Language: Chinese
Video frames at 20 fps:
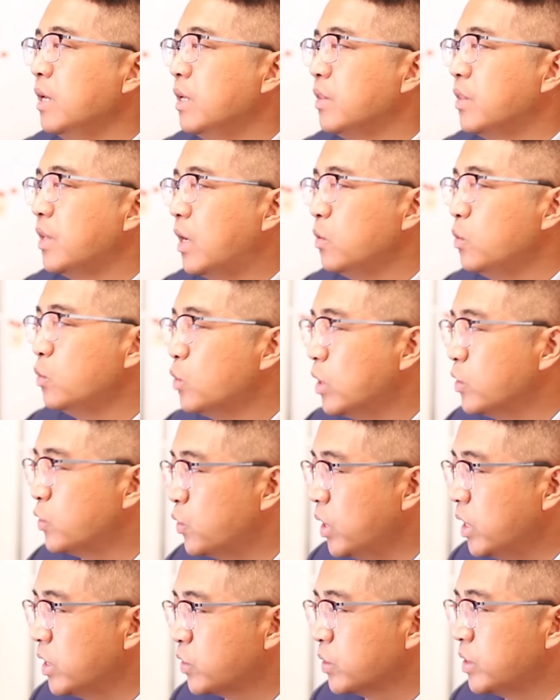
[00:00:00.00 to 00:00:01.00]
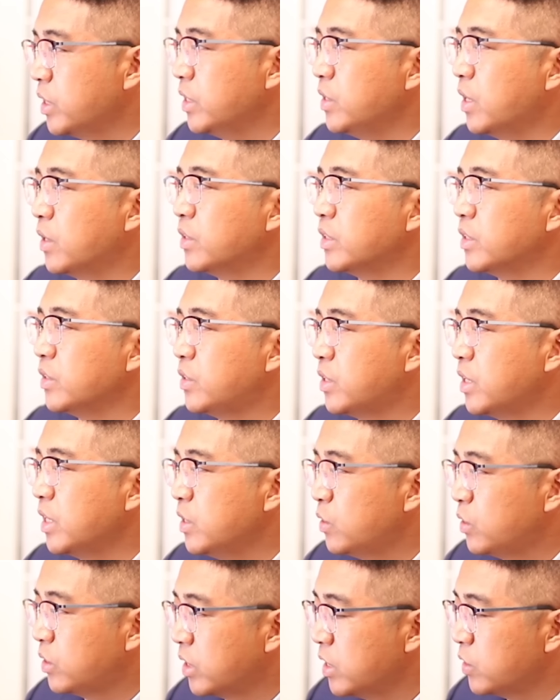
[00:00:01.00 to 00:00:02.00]
那旅转学，首先你要可
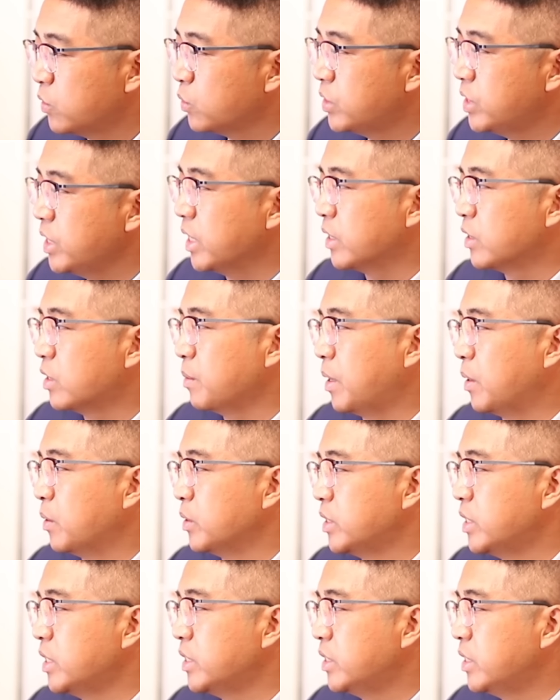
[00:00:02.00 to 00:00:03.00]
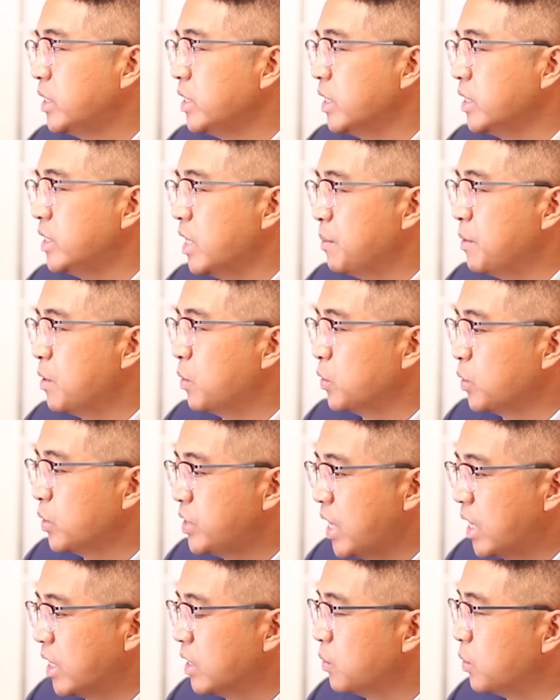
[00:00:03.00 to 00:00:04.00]
以可以入境，对吧？我这这些前面我都
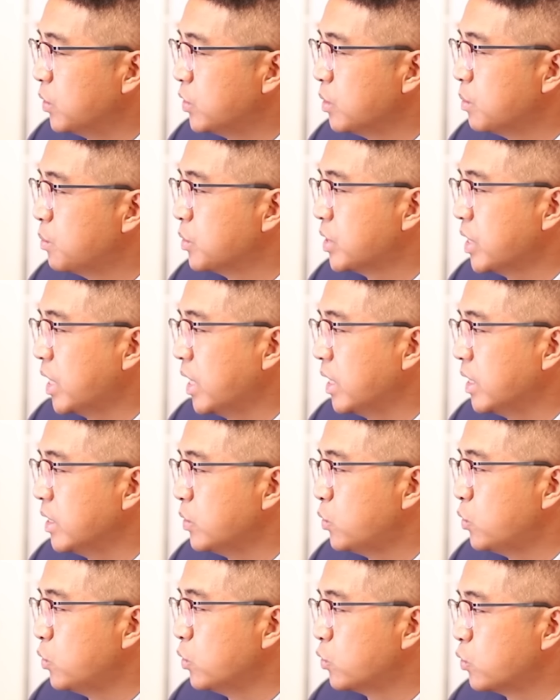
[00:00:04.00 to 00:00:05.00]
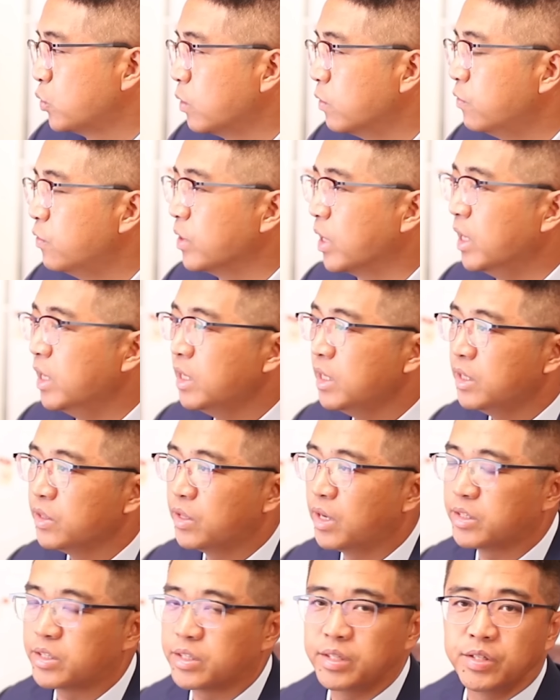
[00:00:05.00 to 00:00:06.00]
讲了，我就不再去重复了。
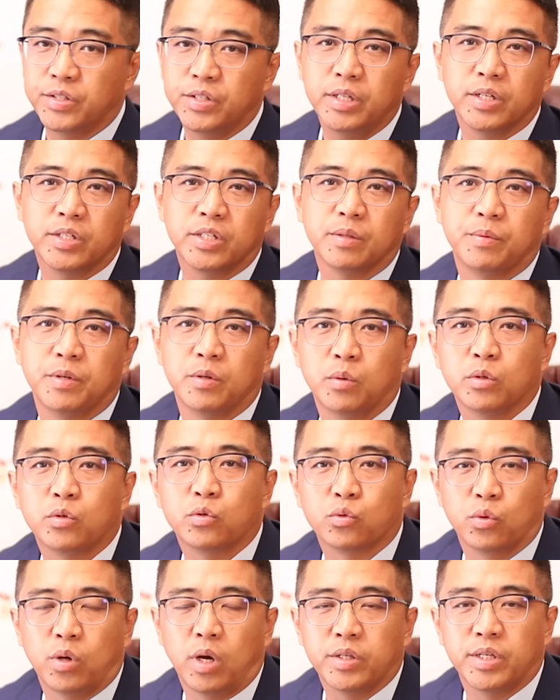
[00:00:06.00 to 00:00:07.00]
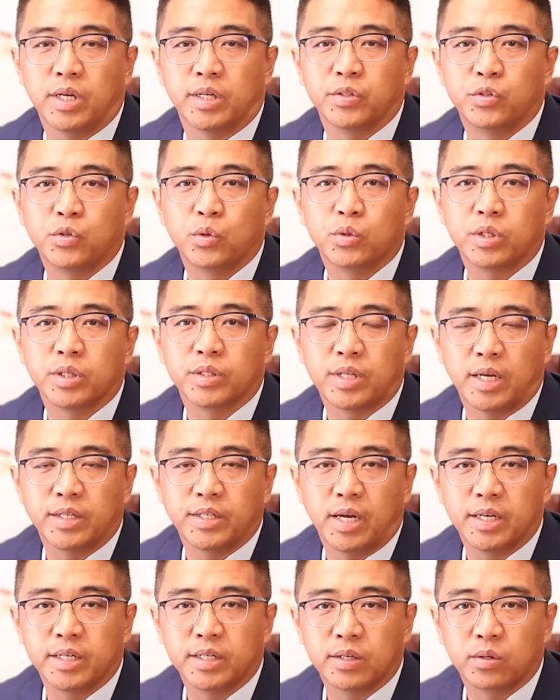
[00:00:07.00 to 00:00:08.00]
但是呢，这个视频我主要想纠正大
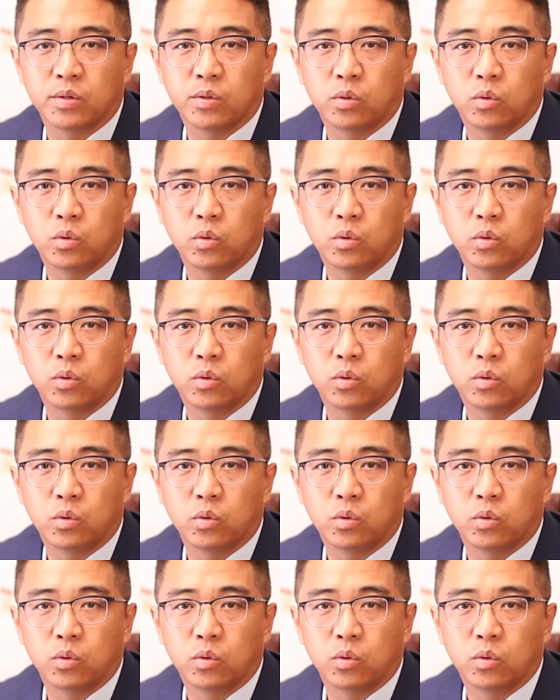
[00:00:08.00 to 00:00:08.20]
家一个